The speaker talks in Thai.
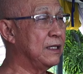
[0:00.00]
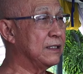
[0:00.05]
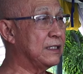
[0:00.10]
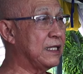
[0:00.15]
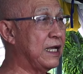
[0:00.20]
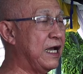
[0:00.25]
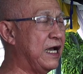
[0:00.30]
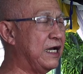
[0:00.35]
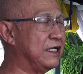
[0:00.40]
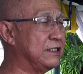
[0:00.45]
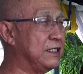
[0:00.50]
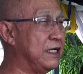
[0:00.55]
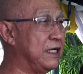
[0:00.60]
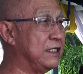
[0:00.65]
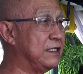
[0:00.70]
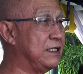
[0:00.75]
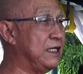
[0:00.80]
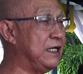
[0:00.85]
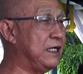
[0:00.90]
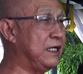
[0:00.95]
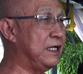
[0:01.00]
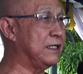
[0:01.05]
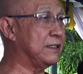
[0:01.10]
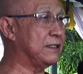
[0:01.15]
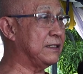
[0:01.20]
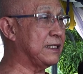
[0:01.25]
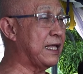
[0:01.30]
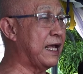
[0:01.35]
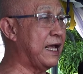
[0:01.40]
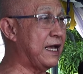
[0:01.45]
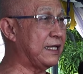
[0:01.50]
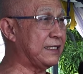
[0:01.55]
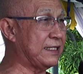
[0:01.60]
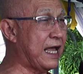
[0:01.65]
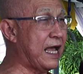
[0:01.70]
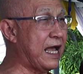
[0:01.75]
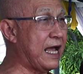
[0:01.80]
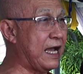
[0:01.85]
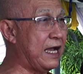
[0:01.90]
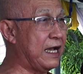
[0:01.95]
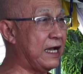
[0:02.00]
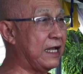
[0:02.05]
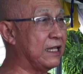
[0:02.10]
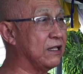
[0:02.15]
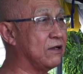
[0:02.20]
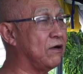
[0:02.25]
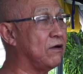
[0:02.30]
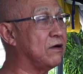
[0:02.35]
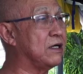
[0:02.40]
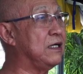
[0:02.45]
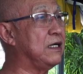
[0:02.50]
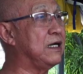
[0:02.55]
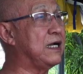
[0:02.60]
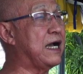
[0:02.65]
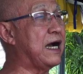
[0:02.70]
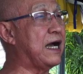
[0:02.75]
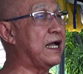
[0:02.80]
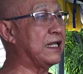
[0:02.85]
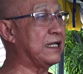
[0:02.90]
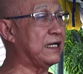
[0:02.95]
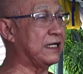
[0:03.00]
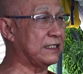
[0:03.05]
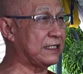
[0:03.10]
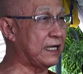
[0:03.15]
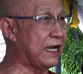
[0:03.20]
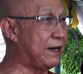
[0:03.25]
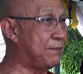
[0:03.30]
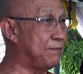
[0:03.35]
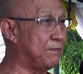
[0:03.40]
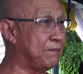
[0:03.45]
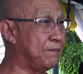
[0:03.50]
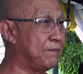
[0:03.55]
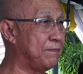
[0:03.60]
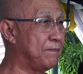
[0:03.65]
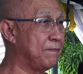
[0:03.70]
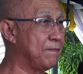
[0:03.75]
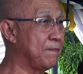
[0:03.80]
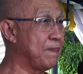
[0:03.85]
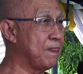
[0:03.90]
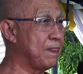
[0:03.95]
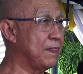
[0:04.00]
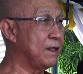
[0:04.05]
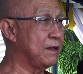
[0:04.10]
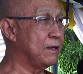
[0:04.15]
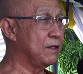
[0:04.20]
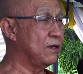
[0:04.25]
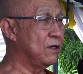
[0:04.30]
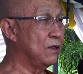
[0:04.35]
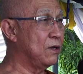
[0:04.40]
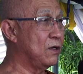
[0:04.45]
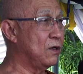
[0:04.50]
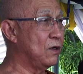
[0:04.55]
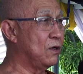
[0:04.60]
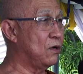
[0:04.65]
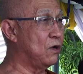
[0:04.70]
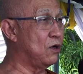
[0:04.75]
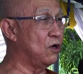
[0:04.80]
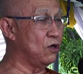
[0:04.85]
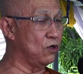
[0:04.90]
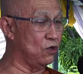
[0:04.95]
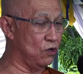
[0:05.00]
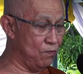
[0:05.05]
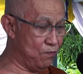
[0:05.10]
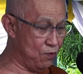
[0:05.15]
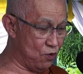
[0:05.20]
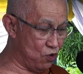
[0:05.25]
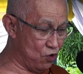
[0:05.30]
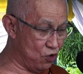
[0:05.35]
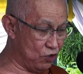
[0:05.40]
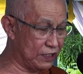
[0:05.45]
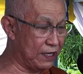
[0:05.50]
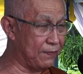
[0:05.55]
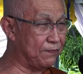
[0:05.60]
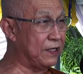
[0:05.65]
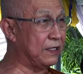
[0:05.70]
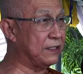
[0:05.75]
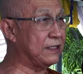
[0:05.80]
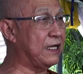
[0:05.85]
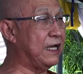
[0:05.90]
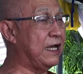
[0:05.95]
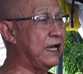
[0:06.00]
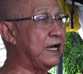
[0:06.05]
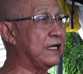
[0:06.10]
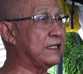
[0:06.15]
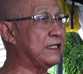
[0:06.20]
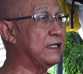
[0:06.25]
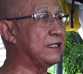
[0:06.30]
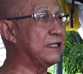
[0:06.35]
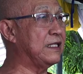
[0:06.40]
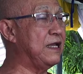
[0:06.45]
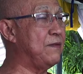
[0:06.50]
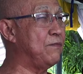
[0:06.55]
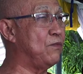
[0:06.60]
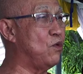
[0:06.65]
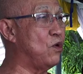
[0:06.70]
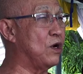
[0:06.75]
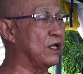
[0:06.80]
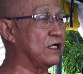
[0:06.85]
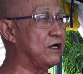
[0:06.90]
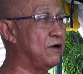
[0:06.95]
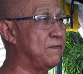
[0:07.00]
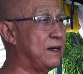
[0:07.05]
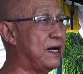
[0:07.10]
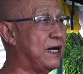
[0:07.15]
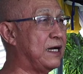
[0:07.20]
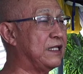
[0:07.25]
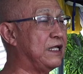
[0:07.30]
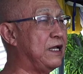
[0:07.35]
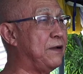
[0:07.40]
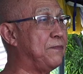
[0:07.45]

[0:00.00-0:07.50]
แต่สิ่งที่แตกต่างกันก็คือการกระทำองค์หลวงปู่นับตั้งแต่ท่านได้บวชเข้ามาใน